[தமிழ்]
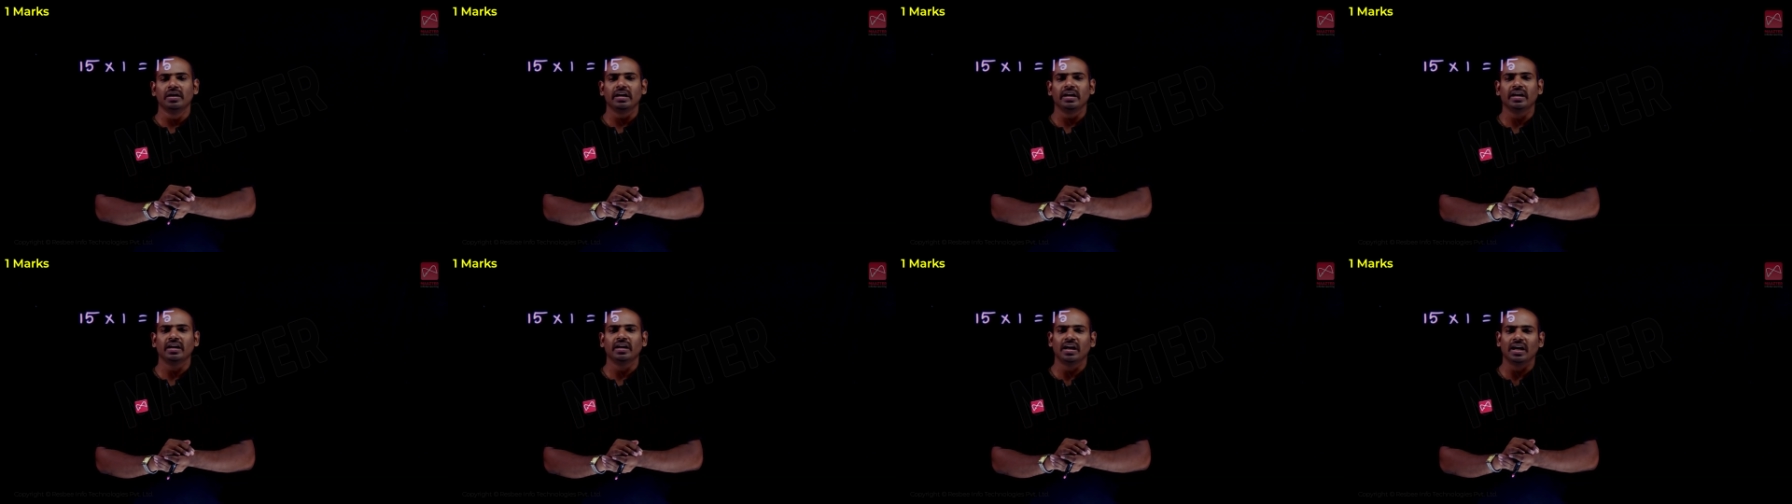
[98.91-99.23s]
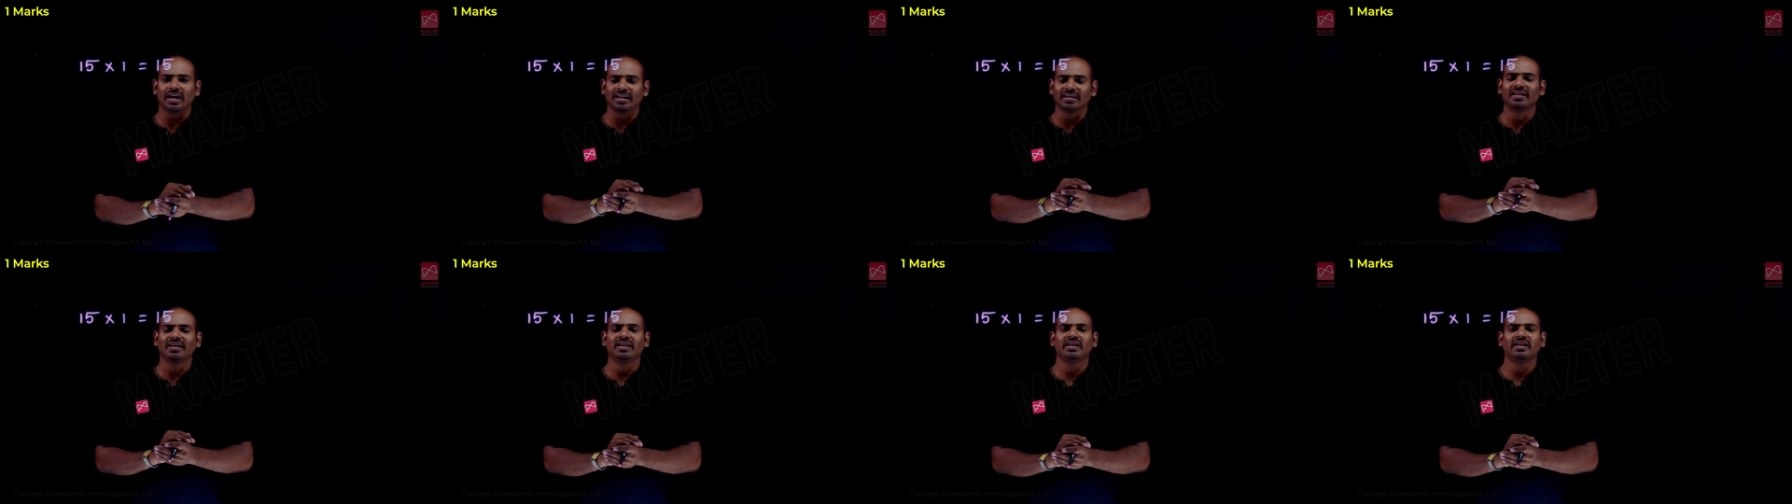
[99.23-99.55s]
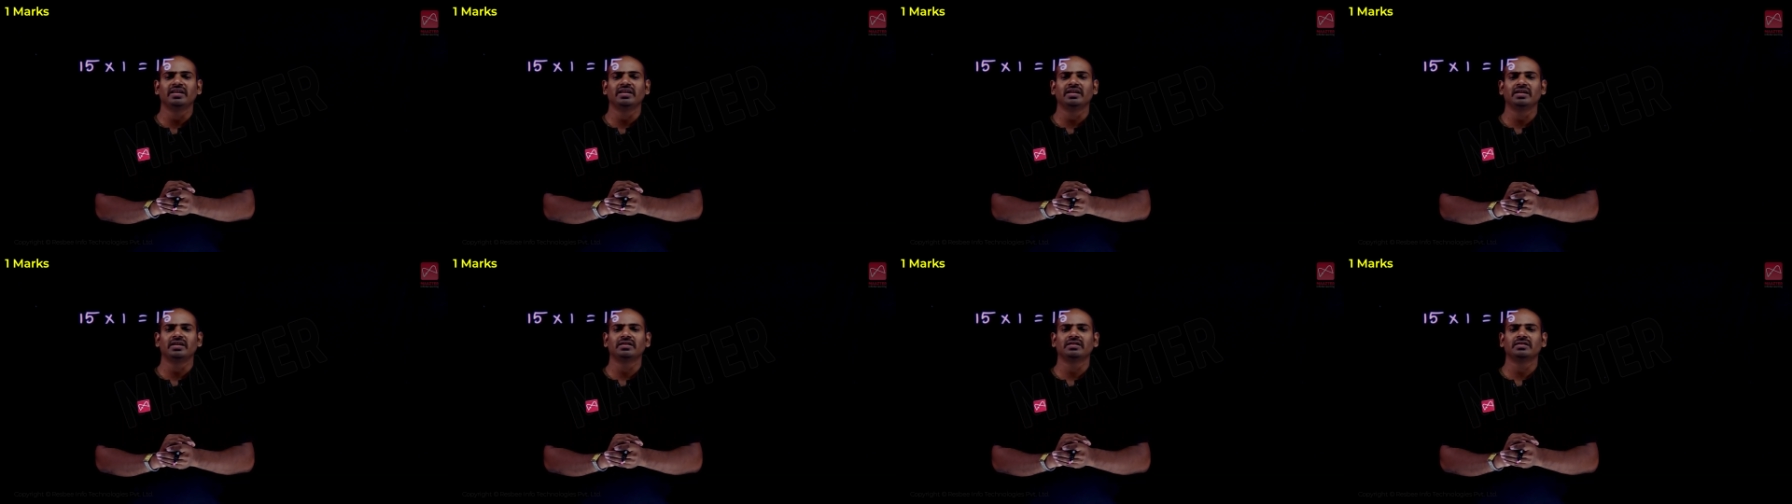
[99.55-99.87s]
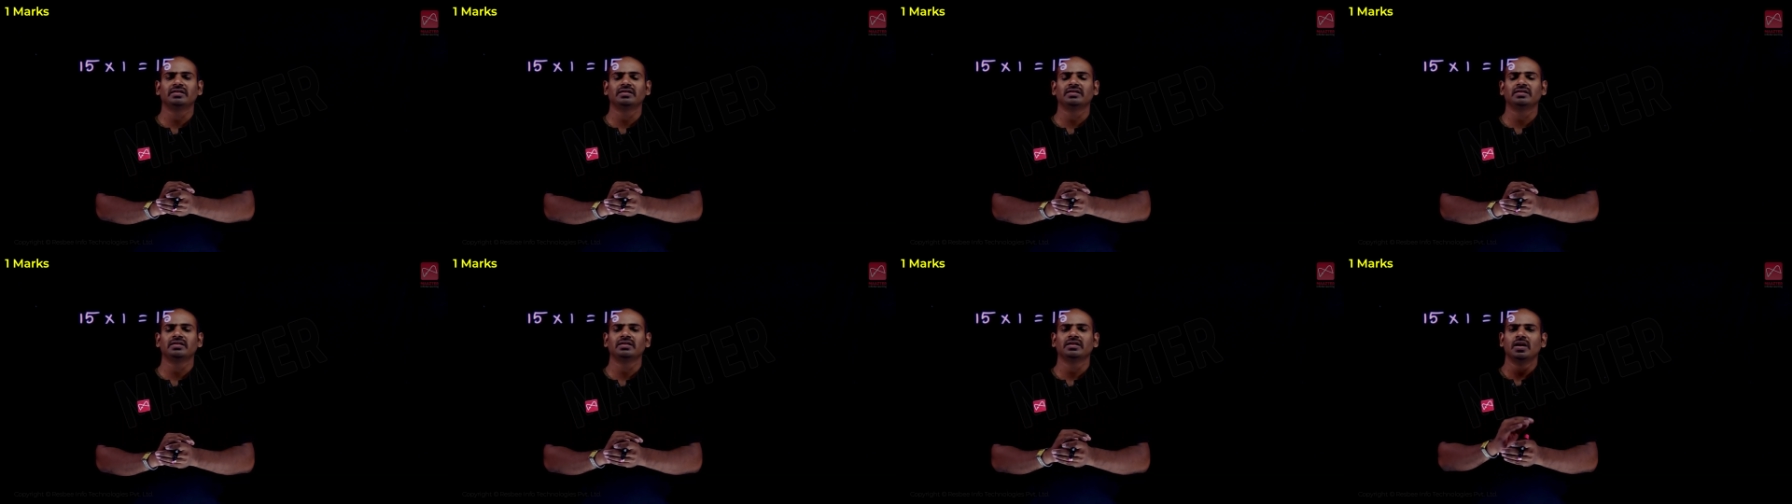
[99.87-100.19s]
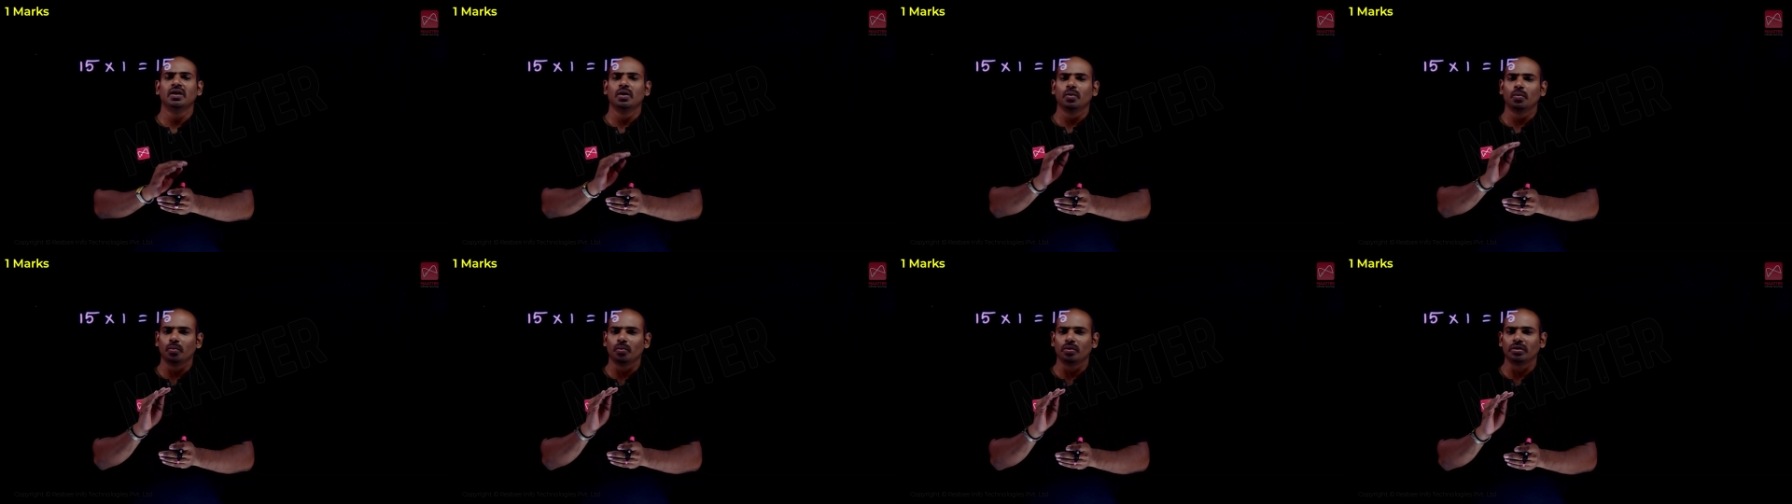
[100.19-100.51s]
ஏன்னா அதில் இருந்து
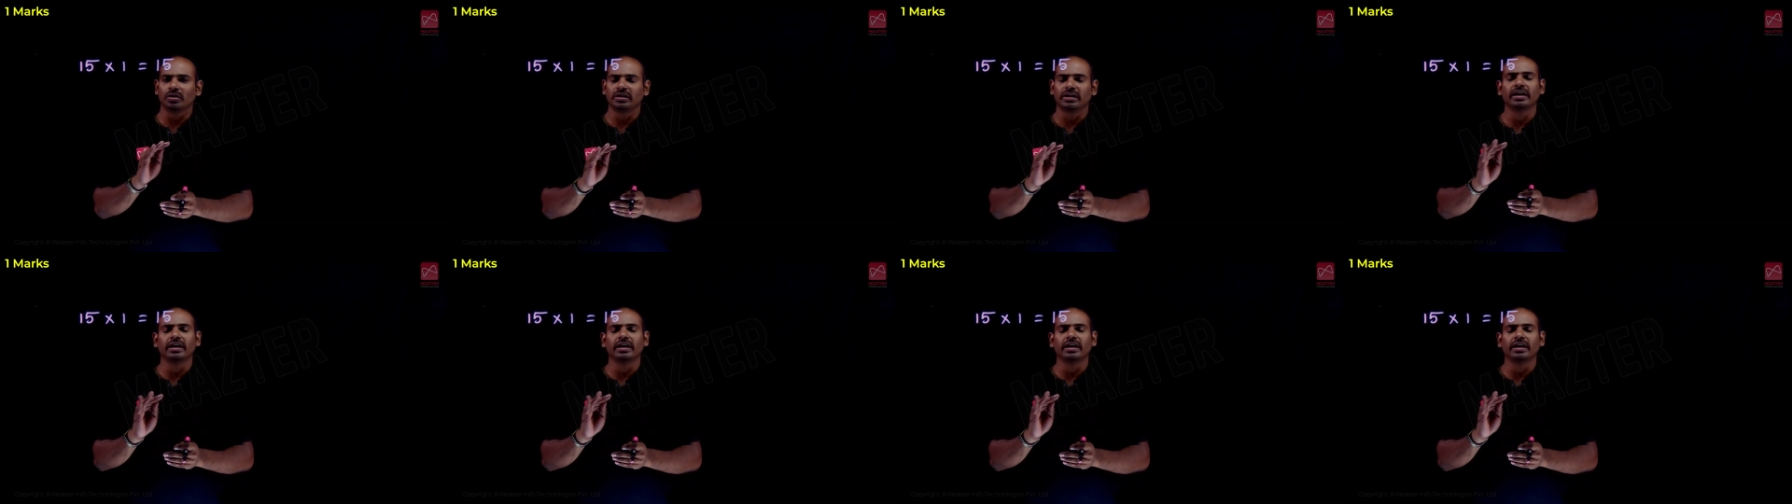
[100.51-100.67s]
ஒரு